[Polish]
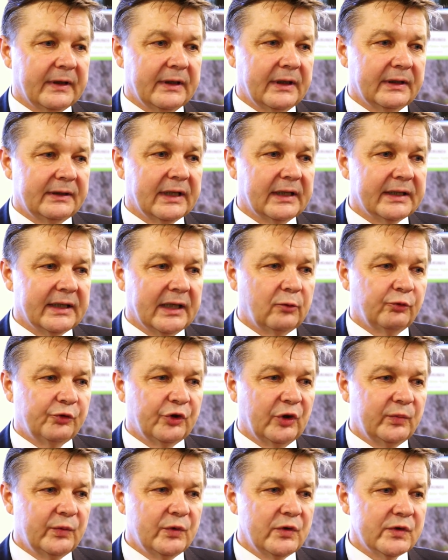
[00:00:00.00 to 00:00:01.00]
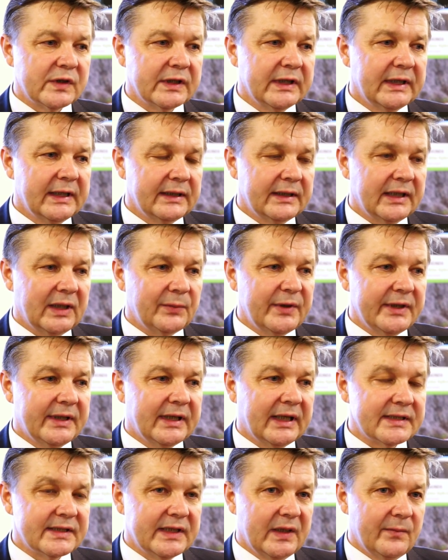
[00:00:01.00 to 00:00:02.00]
dany autobus. Te
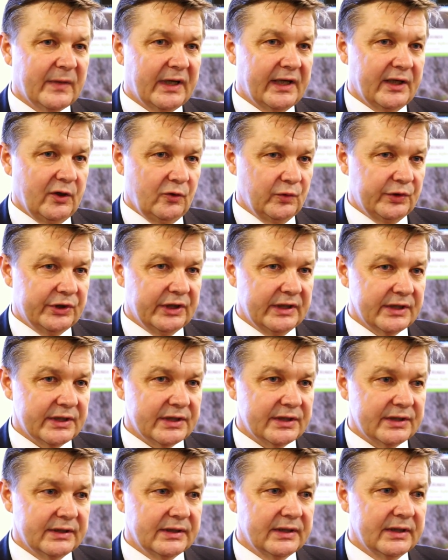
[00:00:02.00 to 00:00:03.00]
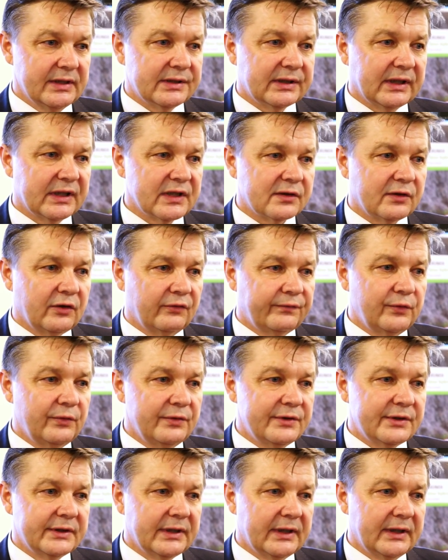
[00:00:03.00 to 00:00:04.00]
aplikacje mają też często
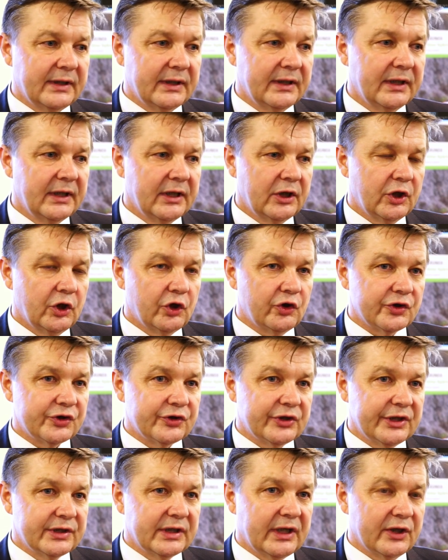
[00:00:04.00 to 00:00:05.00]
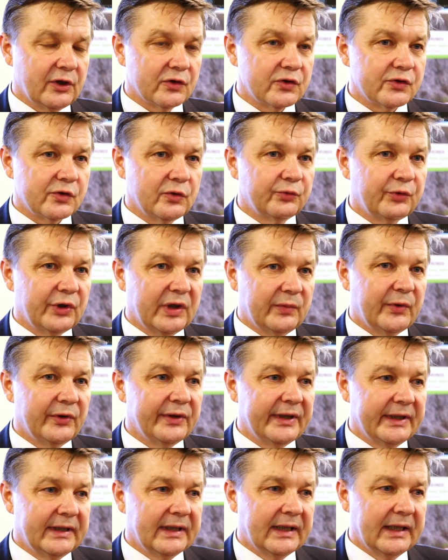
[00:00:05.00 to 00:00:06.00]
funkcję rozszerzającą, która
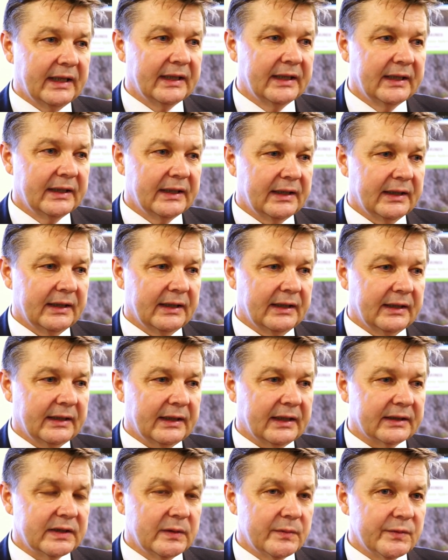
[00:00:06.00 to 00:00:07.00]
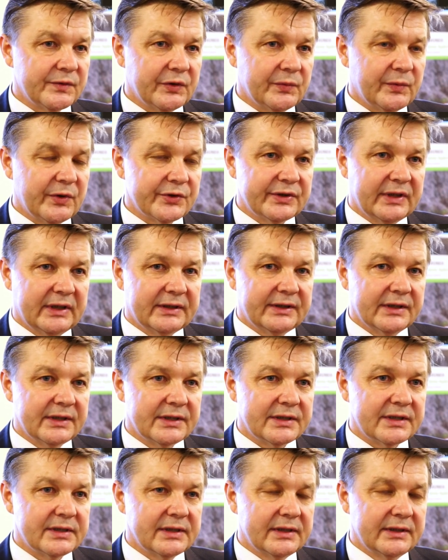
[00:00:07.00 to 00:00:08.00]
polega na tym, że można
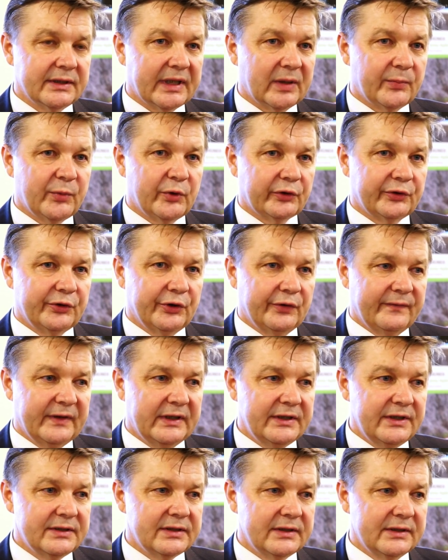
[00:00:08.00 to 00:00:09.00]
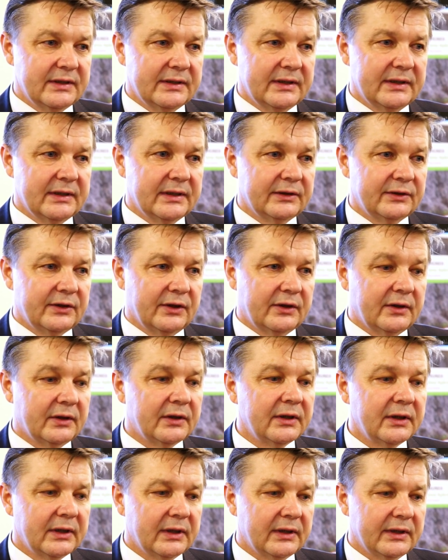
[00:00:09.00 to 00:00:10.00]
też raportować
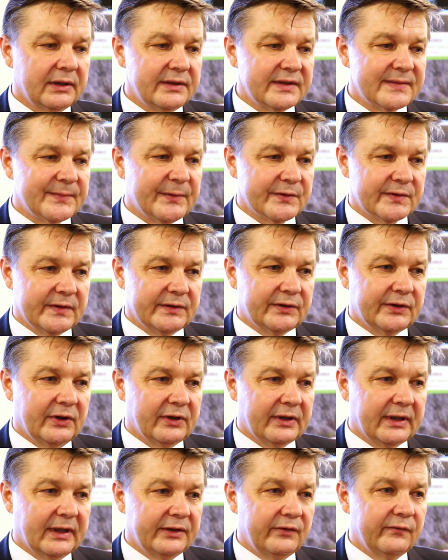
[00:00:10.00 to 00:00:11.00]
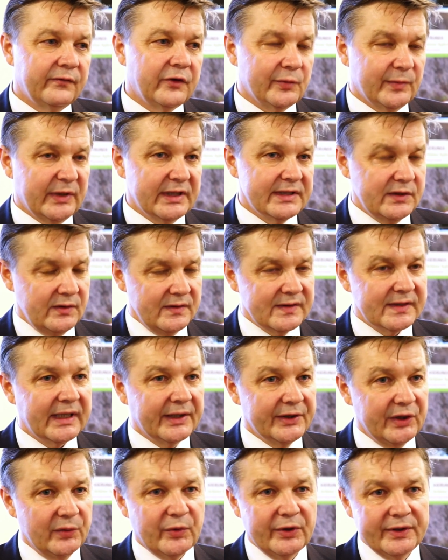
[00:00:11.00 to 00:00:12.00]
do dyspozytora informacje o
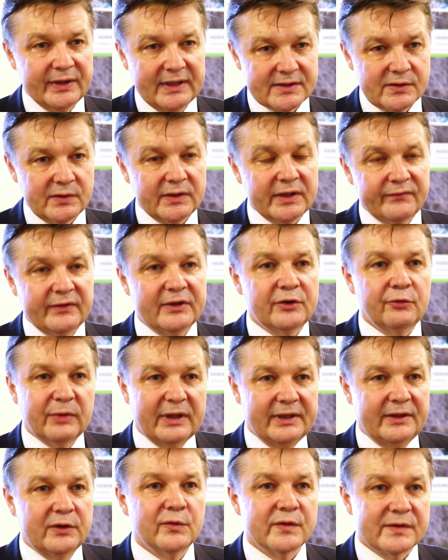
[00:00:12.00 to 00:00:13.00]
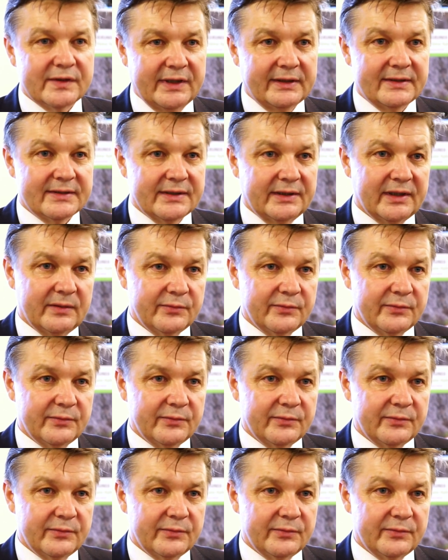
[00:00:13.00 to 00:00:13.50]
stanie pojazdu, ewentualnej usterce na